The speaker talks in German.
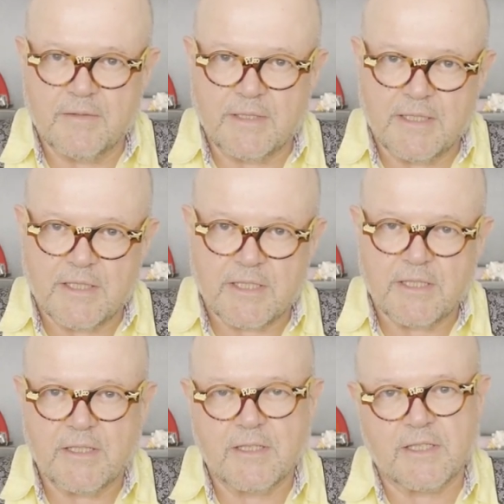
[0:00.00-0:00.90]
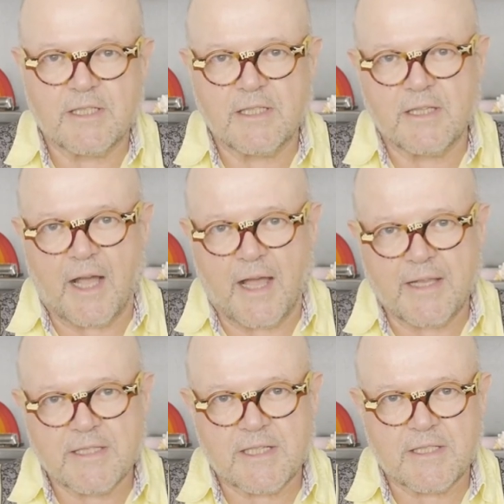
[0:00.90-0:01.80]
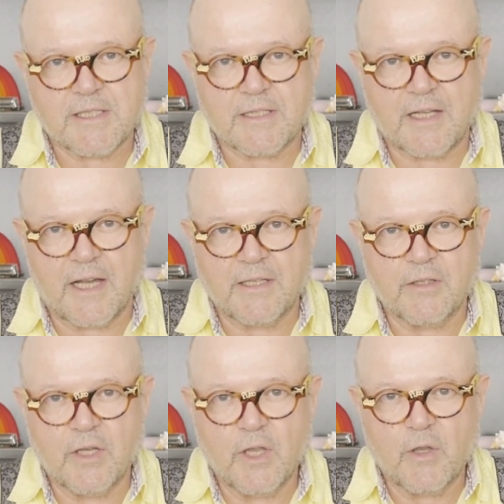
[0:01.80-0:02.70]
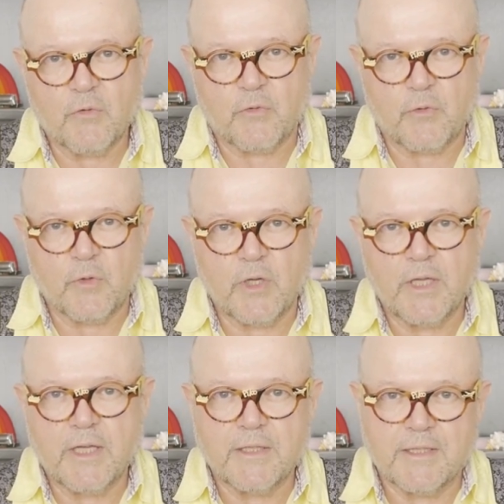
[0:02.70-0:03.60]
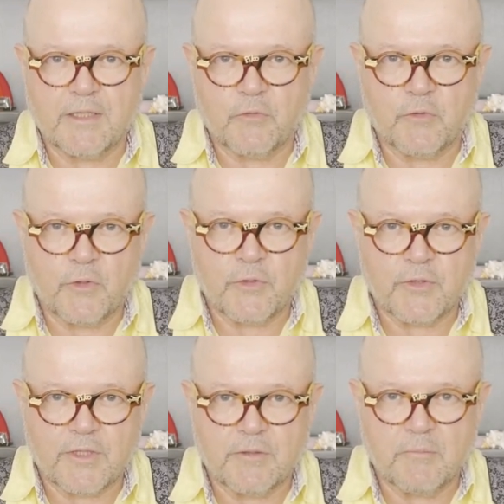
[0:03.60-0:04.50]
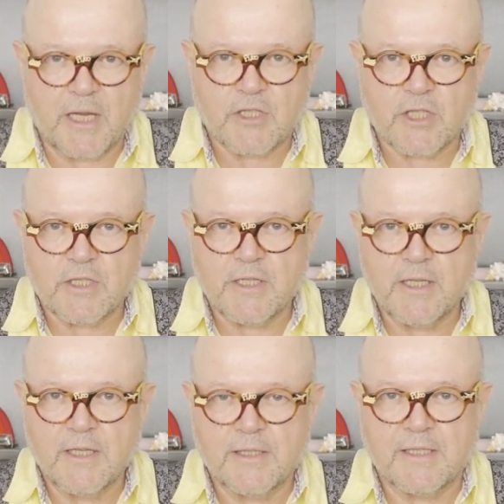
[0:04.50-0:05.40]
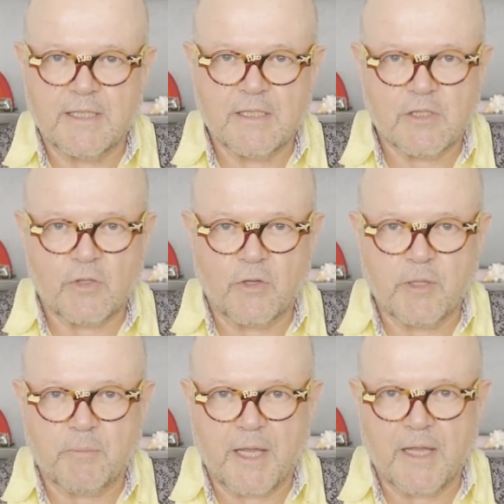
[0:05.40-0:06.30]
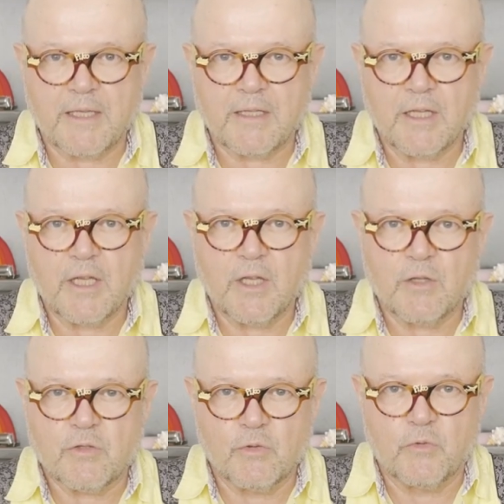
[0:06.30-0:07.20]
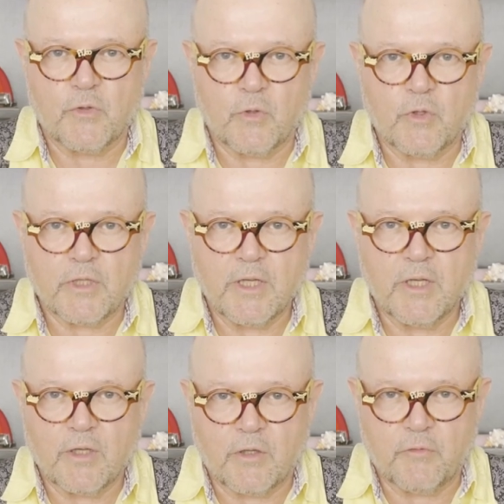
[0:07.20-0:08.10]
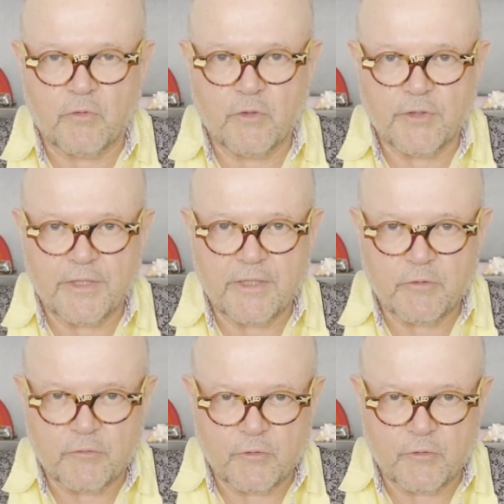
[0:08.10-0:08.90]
diese sie einsetzen kann für die geflüchteten Menschen, die in Sonneberg Zuflucht gefunden,